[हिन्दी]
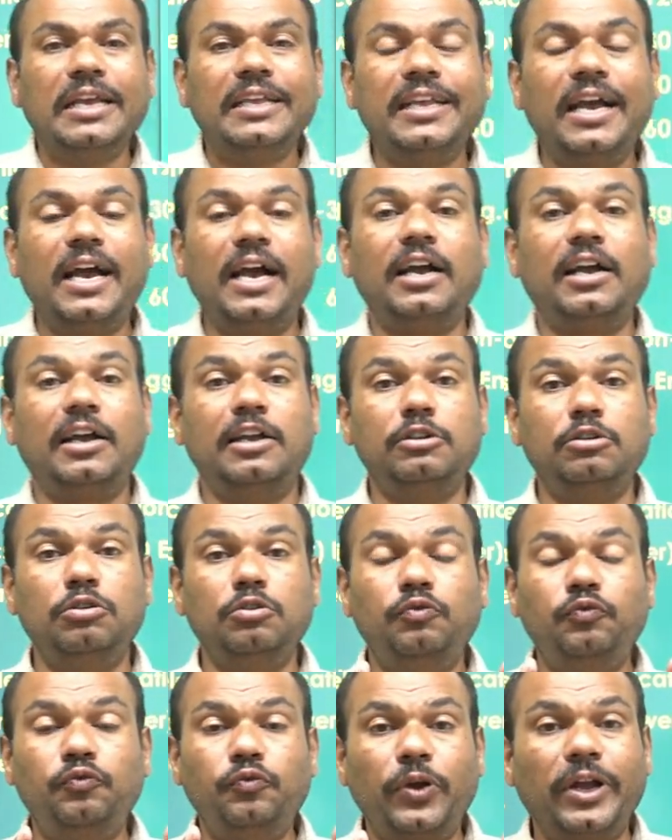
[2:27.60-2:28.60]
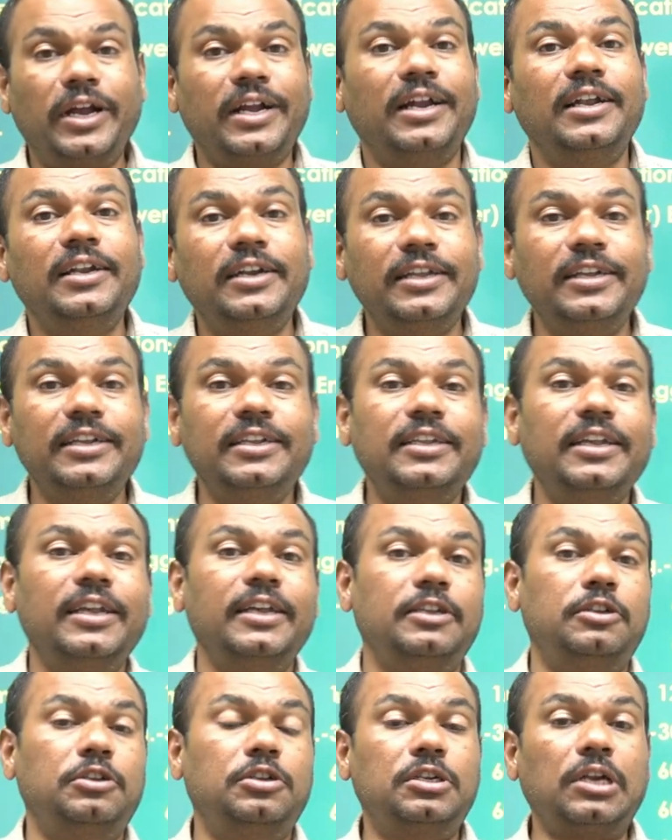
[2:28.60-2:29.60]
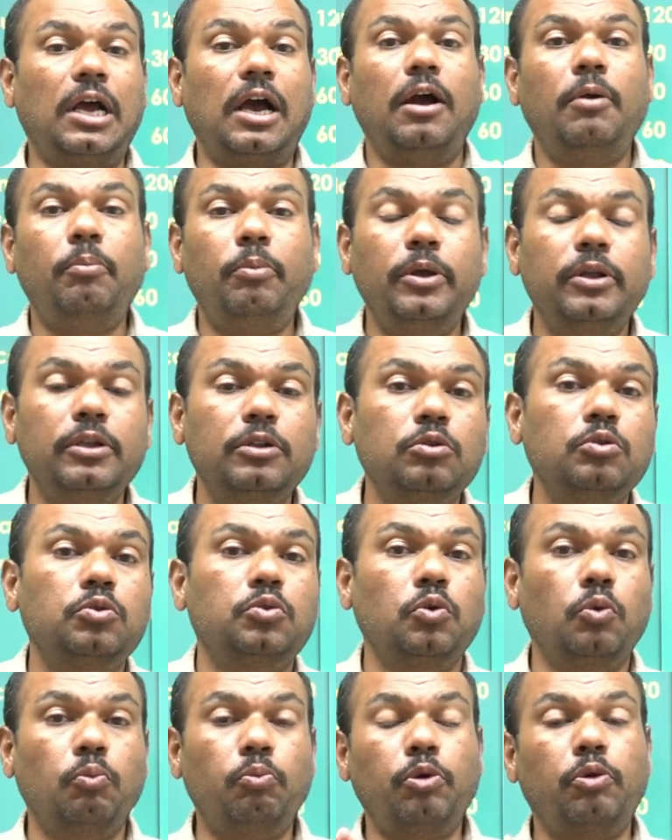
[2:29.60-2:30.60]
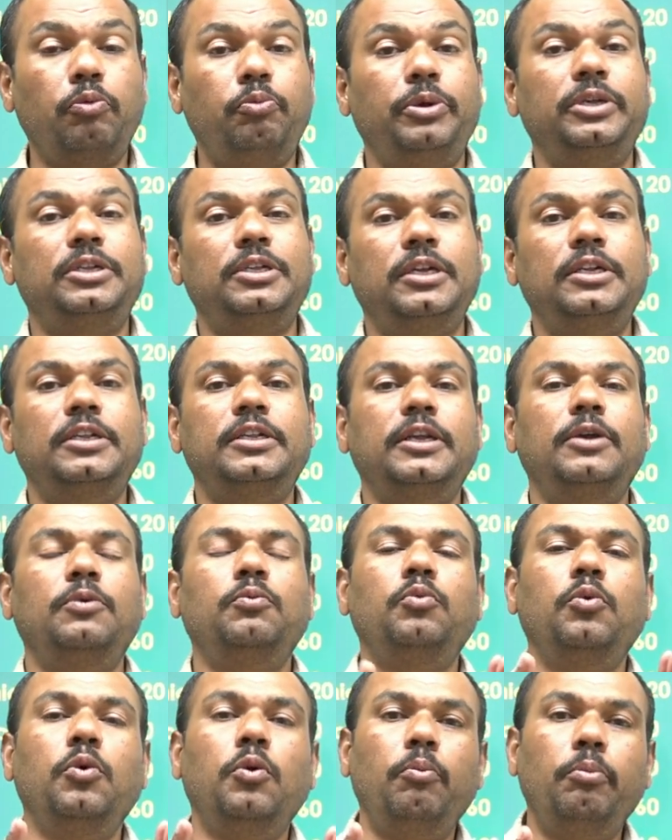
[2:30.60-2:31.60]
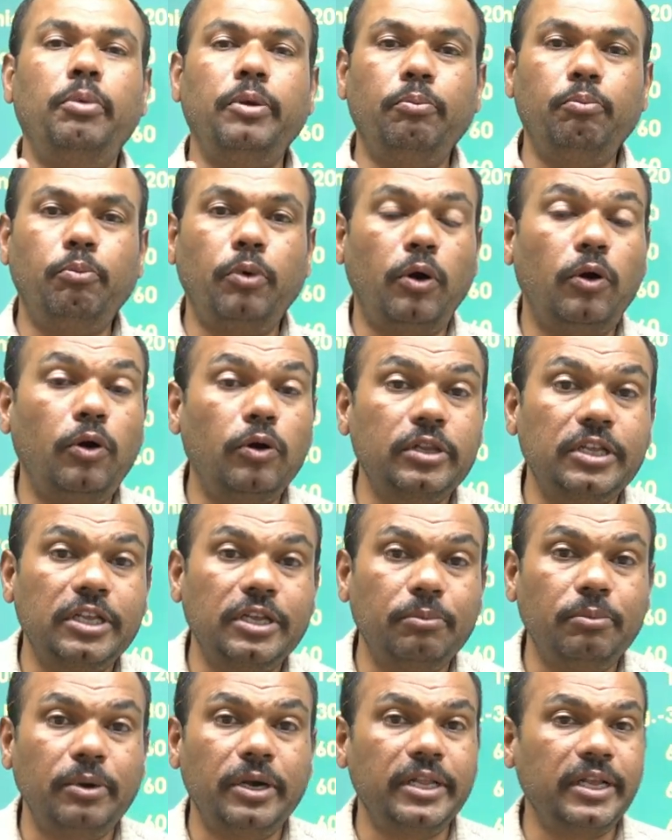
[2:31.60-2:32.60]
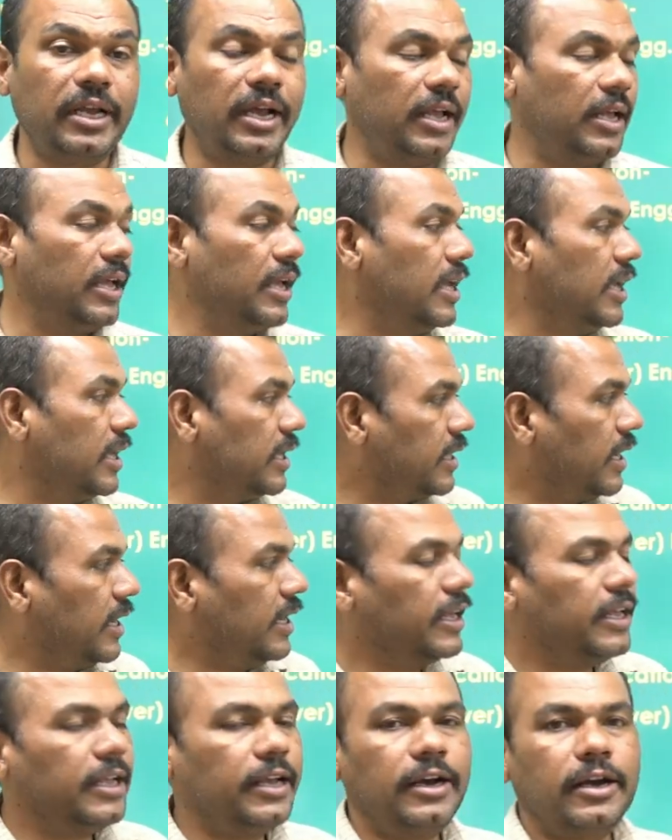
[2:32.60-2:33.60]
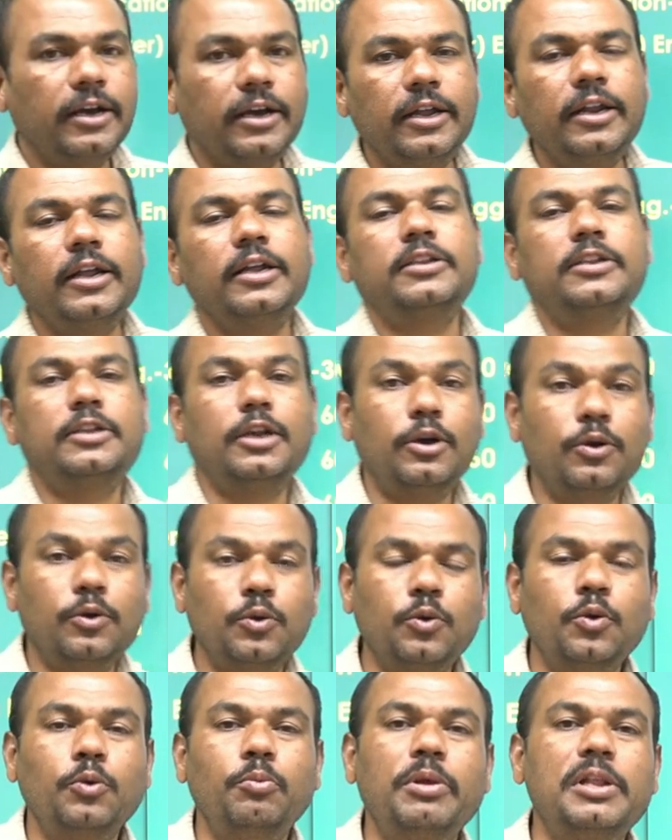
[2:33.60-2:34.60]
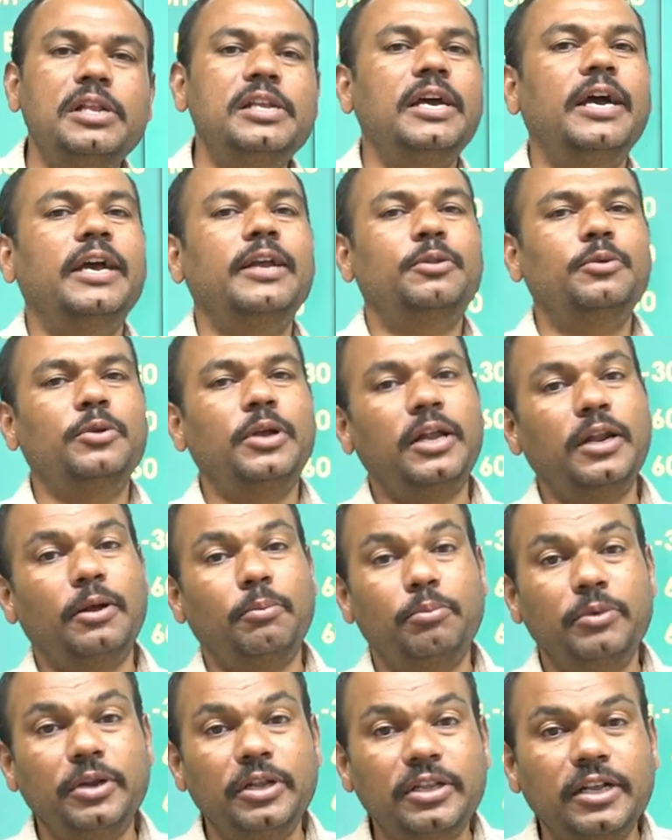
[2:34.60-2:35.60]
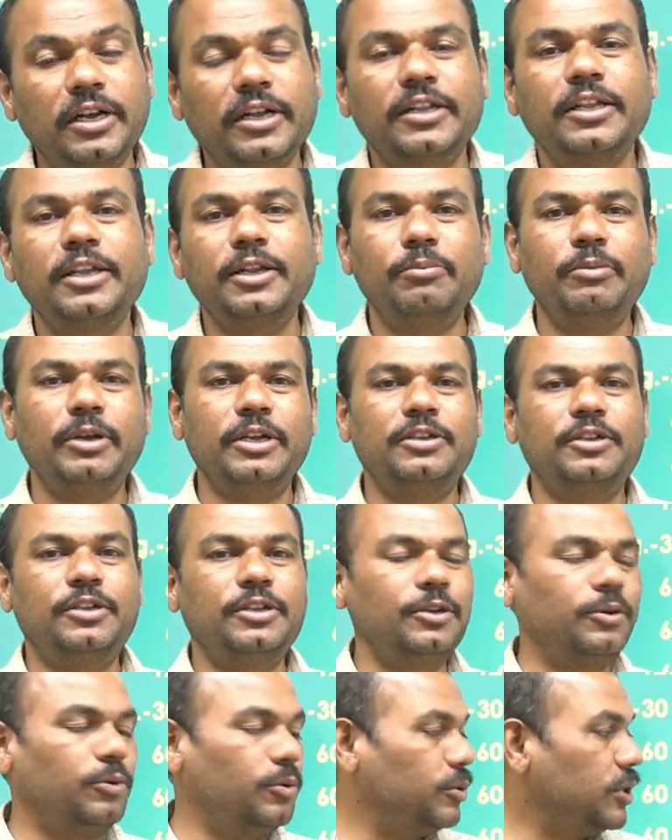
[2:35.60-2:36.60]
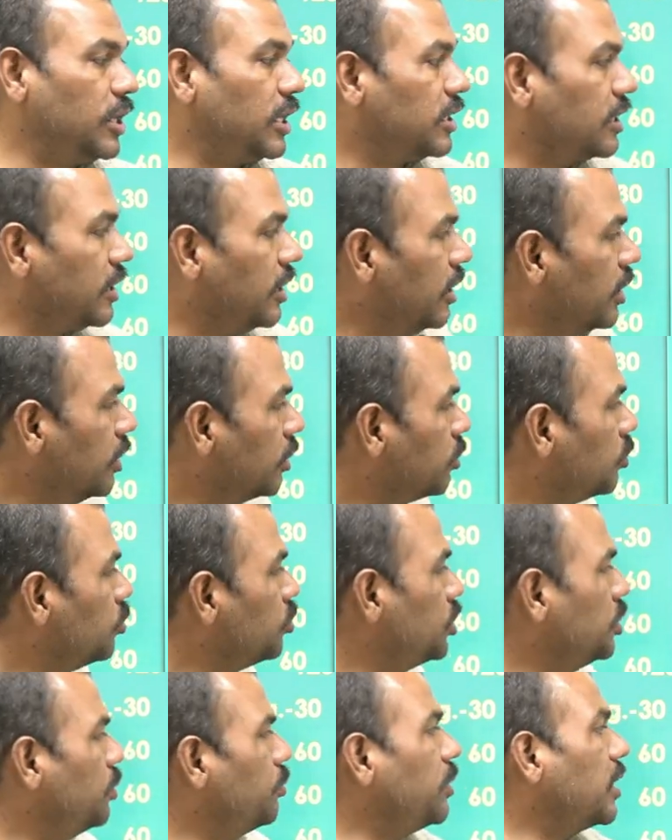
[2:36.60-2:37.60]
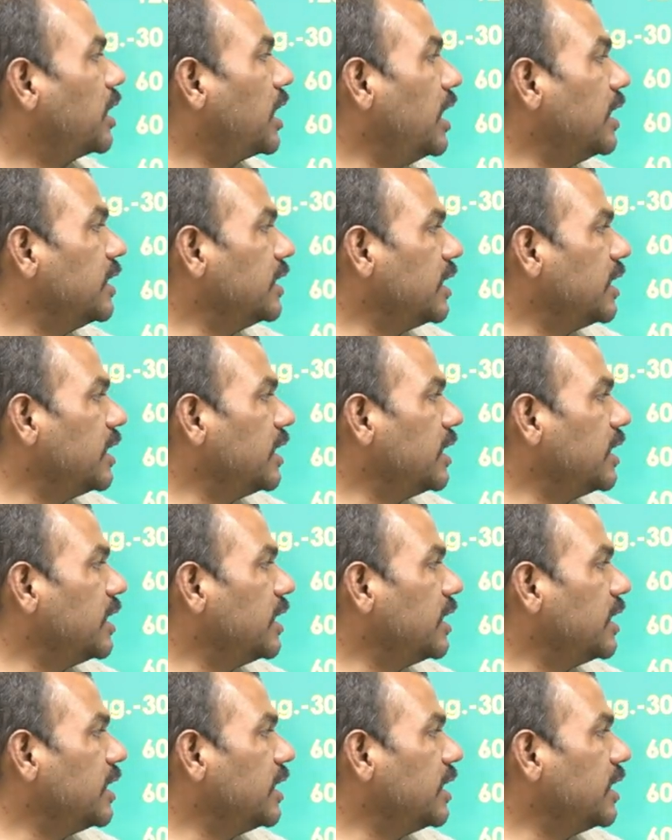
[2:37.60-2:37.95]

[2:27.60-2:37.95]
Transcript: यहाँ का जो फैकल्टीज़ है स्टाफ है जो प्रोफेसर है वो भी बहुत ही बढ़िया है यानी कि अगर अच्छा गुरु मिल जाए तो यार अपनी तकदीर भी अच्छी हो जाती तो उसी प्रकार